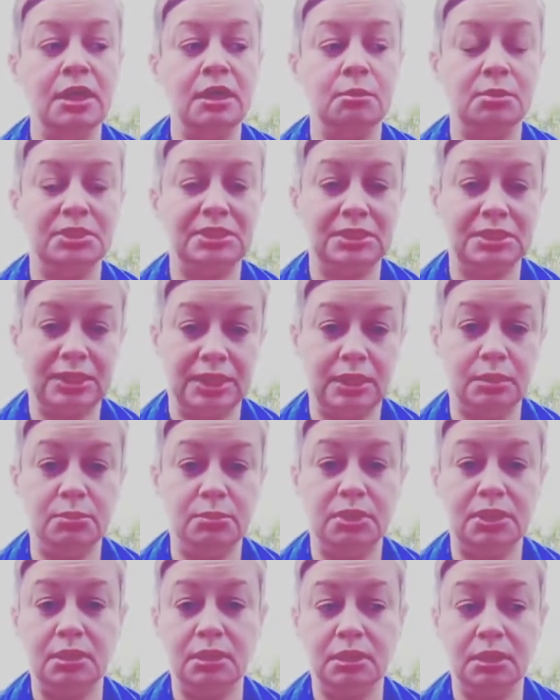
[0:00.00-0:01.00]

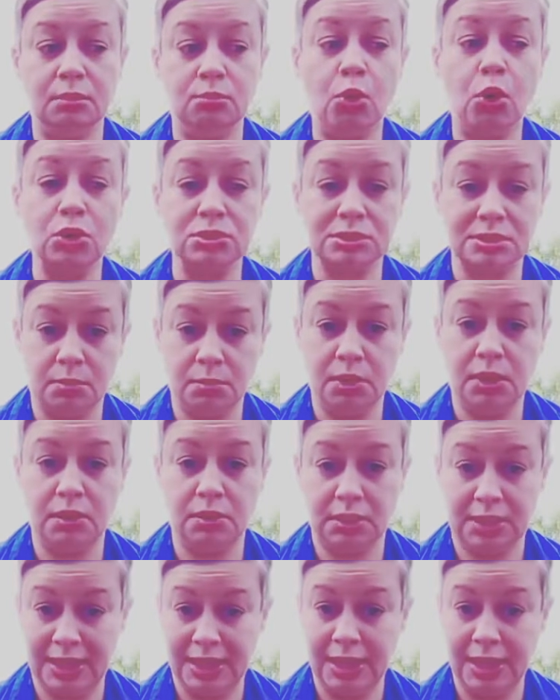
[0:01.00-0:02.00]
بتتعمل
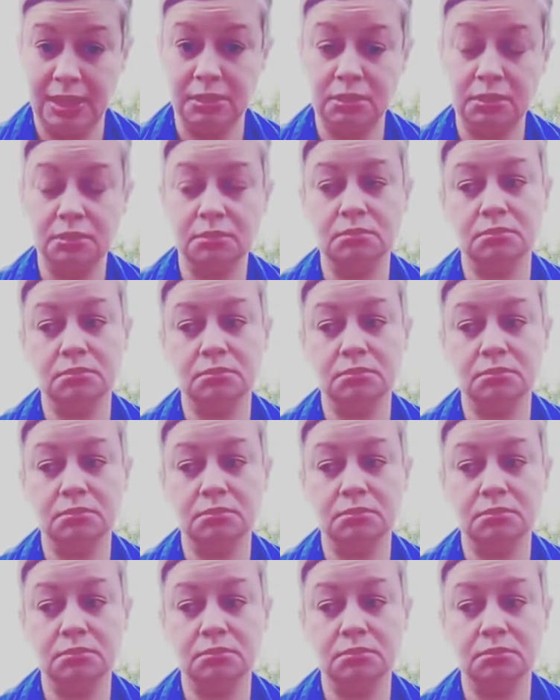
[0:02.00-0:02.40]
معظمها كان